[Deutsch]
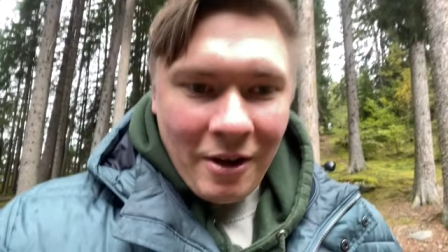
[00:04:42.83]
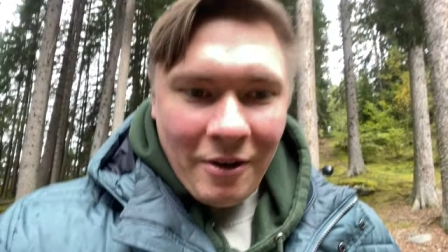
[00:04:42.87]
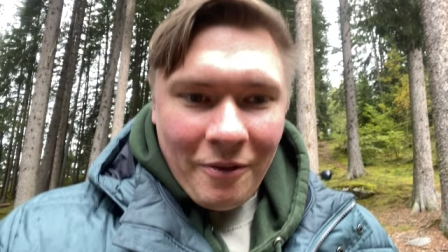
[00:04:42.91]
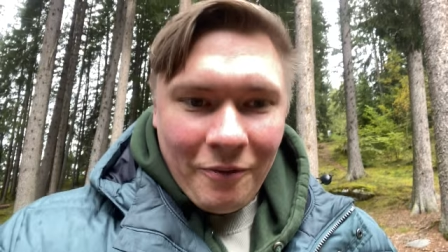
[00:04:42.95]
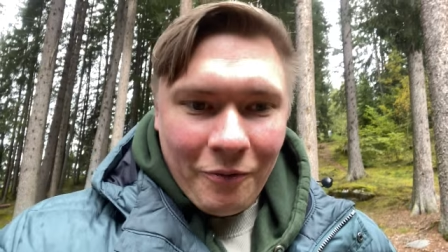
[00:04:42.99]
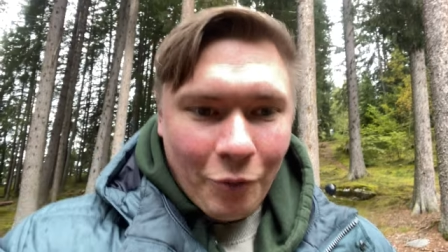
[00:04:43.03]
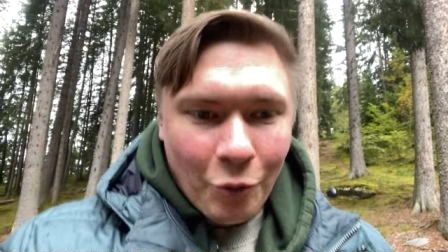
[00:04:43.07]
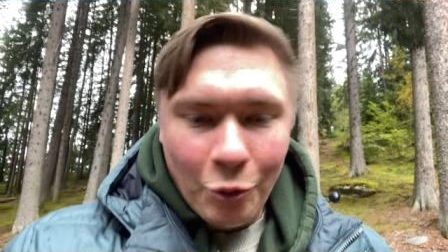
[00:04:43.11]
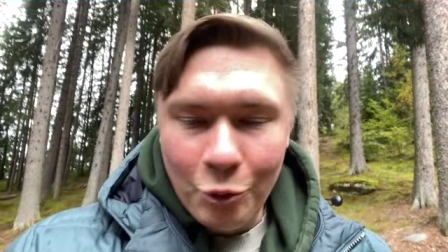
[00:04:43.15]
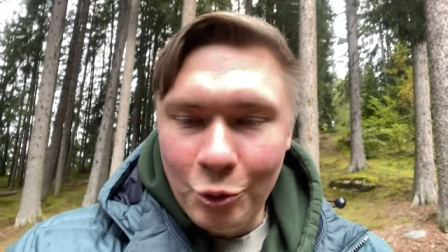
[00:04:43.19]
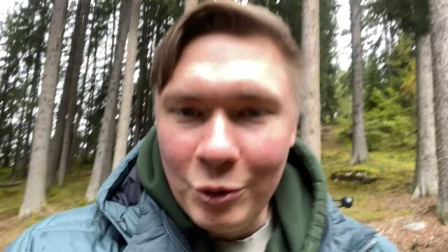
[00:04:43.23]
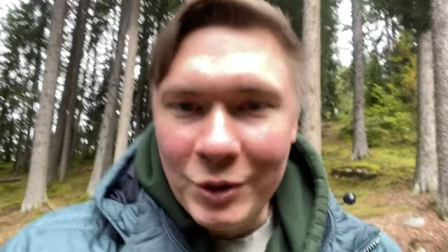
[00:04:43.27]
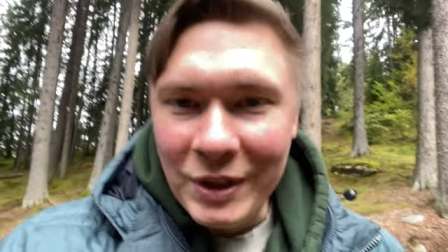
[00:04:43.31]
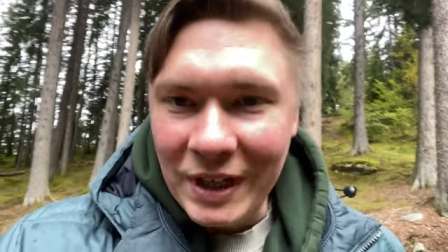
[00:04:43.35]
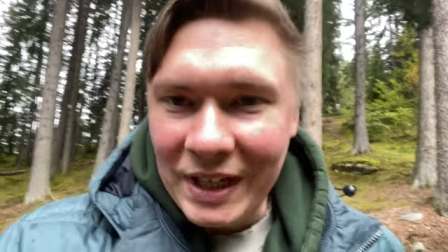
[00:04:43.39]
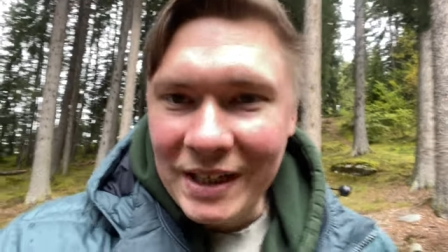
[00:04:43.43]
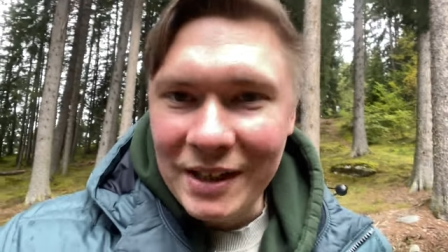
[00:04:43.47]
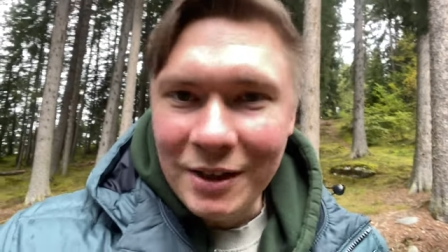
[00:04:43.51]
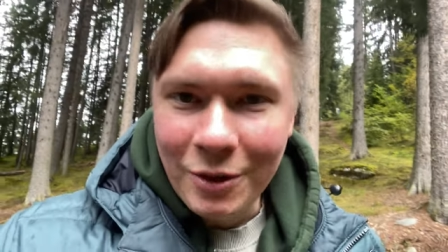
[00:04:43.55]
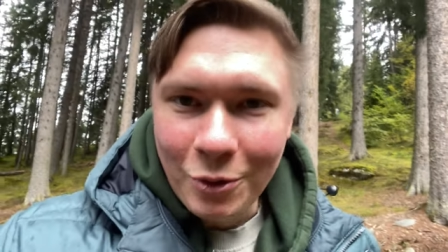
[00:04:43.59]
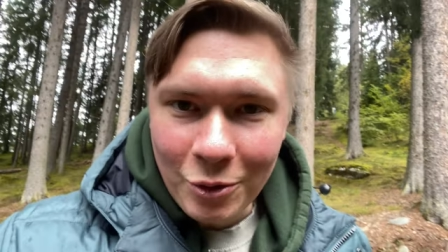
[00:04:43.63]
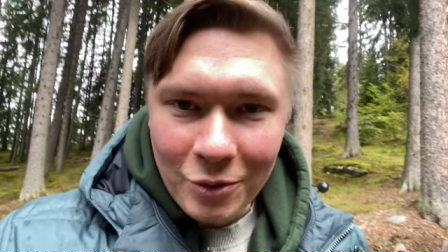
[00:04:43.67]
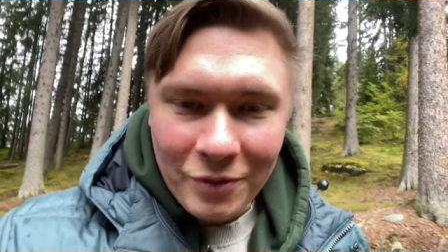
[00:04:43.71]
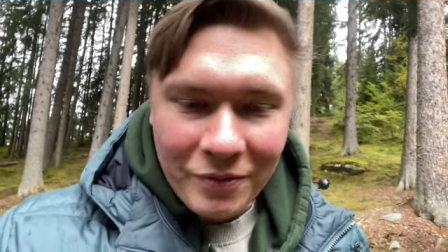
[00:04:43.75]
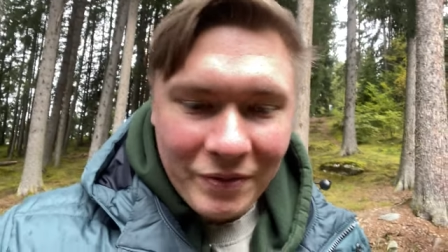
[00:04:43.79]
wo du dann den
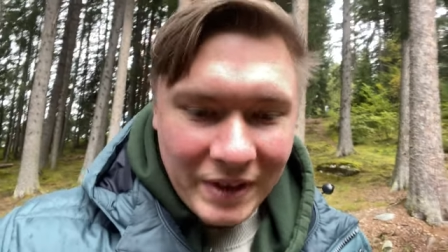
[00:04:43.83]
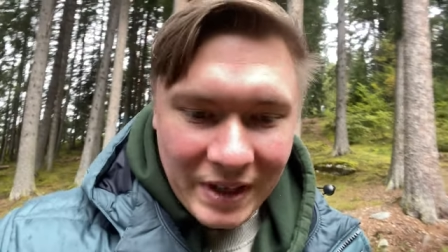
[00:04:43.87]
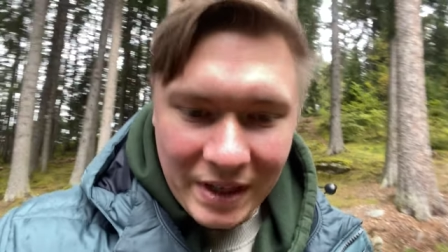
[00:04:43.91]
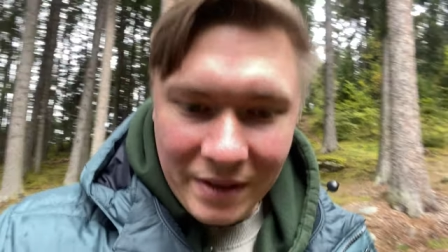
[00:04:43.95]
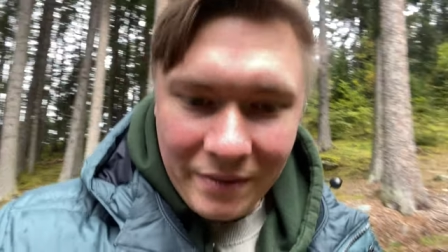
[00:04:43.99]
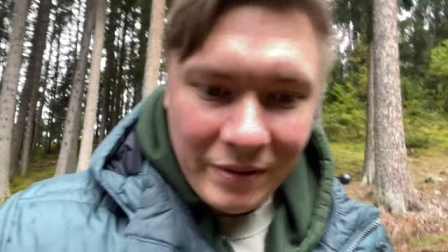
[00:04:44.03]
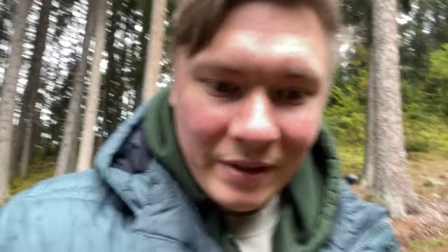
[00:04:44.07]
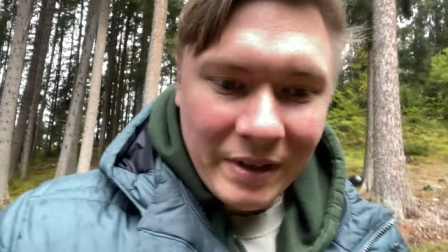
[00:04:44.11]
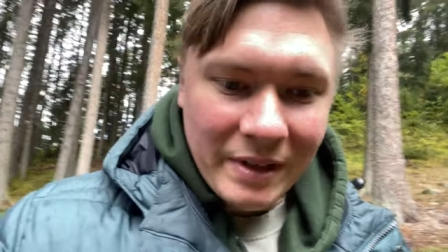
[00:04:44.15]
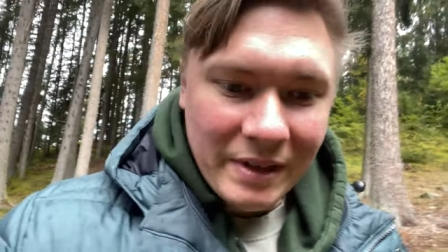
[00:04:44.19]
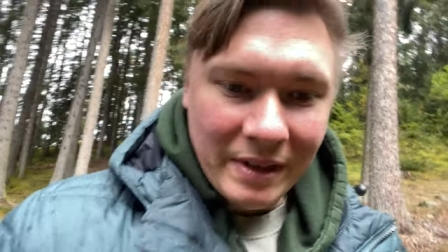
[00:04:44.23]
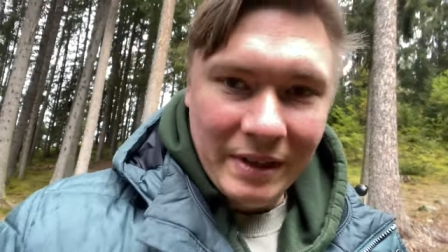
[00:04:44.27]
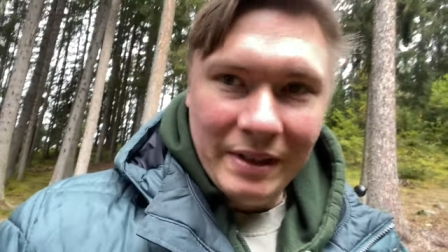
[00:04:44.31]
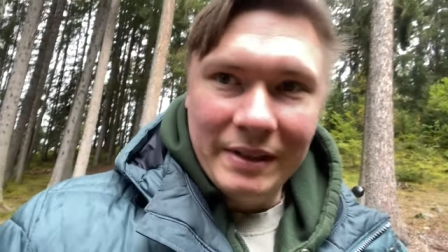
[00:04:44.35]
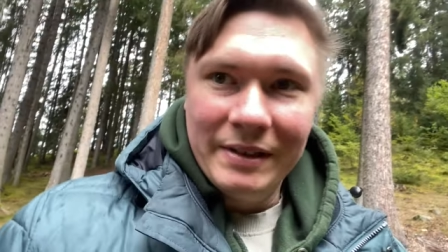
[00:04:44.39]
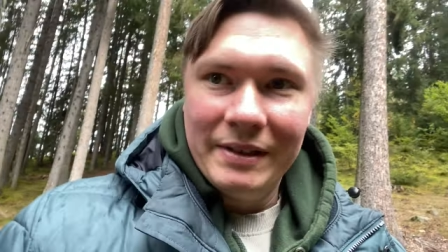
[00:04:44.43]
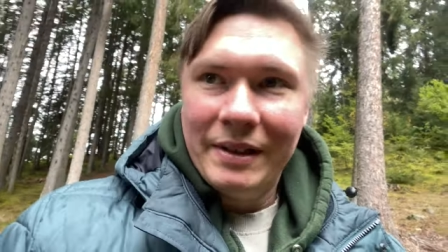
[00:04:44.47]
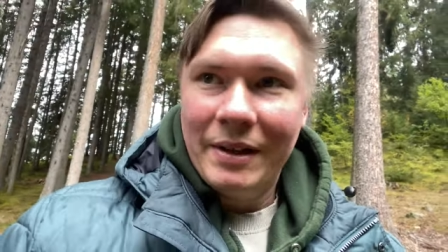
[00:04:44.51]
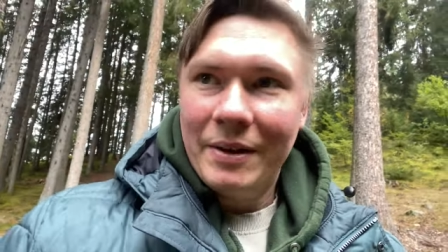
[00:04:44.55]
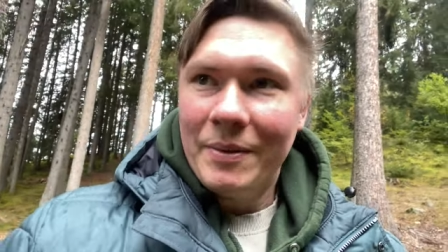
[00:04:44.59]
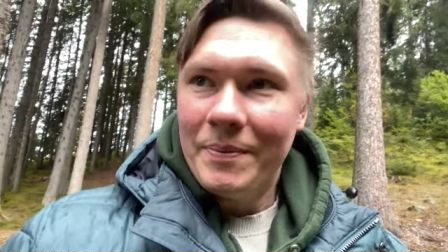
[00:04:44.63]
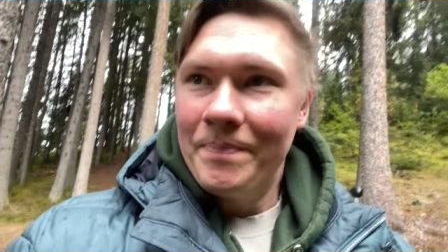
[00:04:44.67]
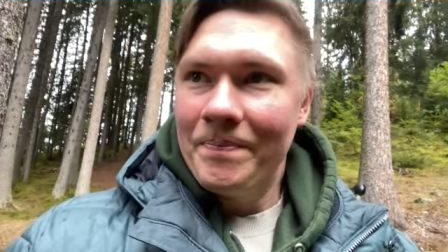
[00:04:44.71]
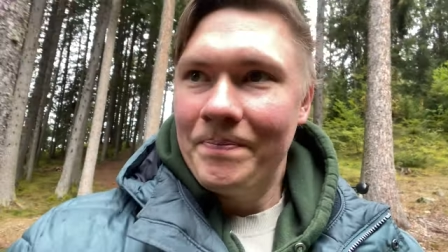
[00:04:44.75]
Rückweg findest.